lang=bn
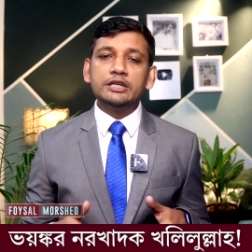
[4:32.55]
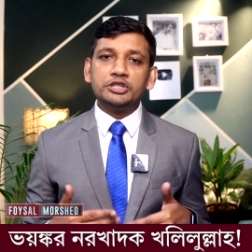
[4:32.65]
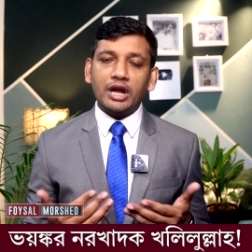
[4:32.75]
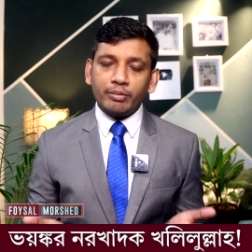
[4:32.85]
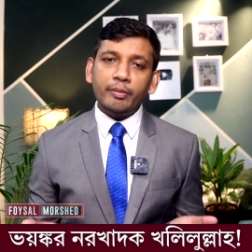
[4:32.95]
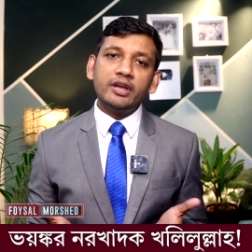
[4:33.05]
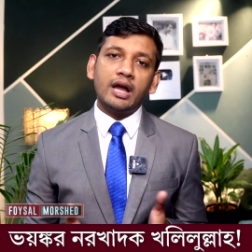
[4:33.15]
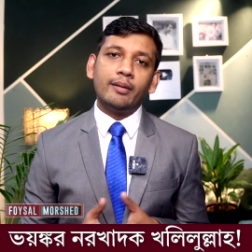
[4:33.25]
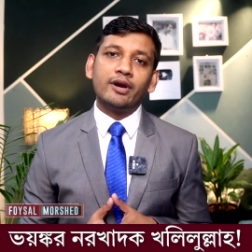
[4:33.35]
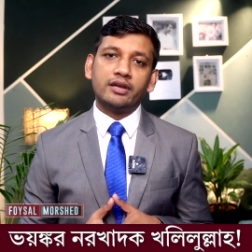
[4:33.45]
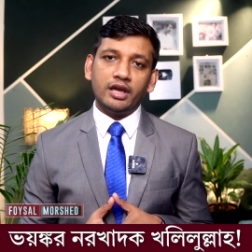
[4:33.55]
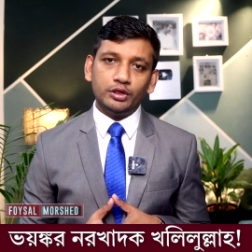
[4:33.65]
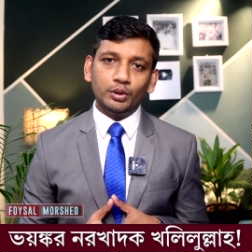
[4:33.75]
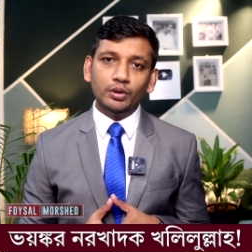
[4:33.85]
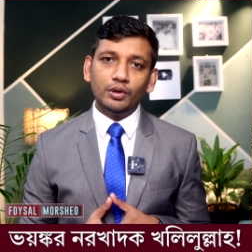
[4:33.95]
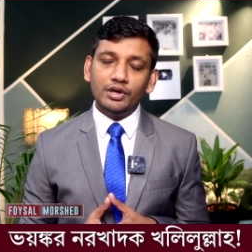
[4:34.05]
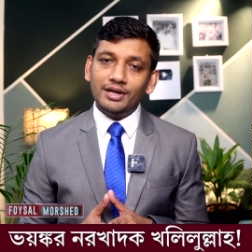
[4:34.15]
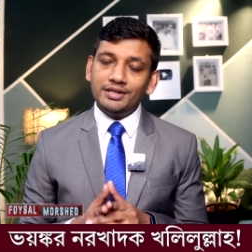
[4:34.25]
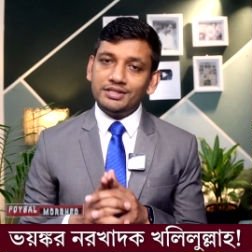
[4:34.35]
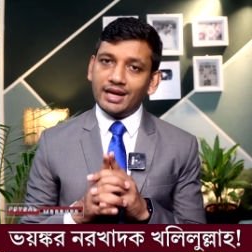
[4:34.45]
স্বাভাবিক খাবার খেত
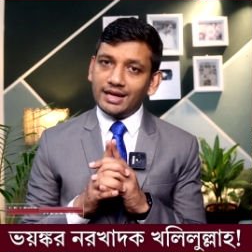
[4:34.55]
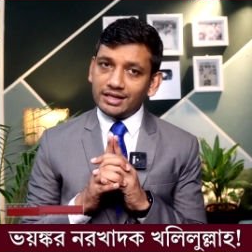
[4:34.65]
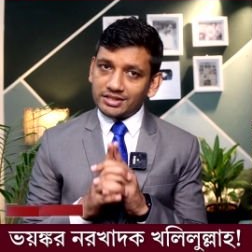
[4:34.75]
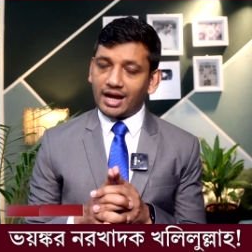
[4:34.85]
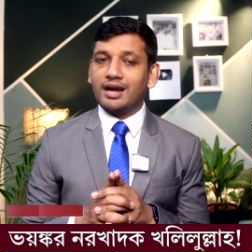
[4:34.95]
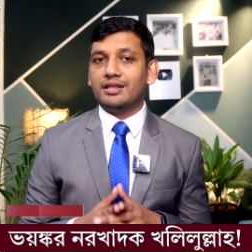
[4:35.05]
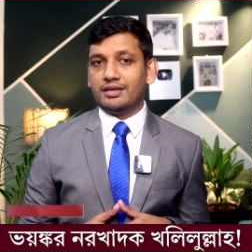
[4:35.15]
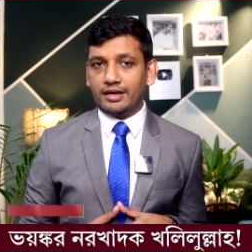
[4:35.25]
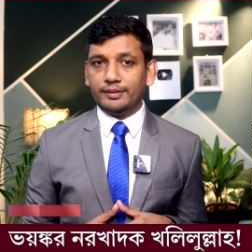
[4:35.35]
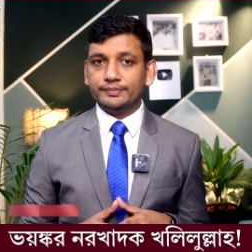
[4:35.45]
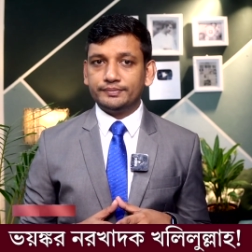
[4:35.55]
সেই টাকা দিয়ে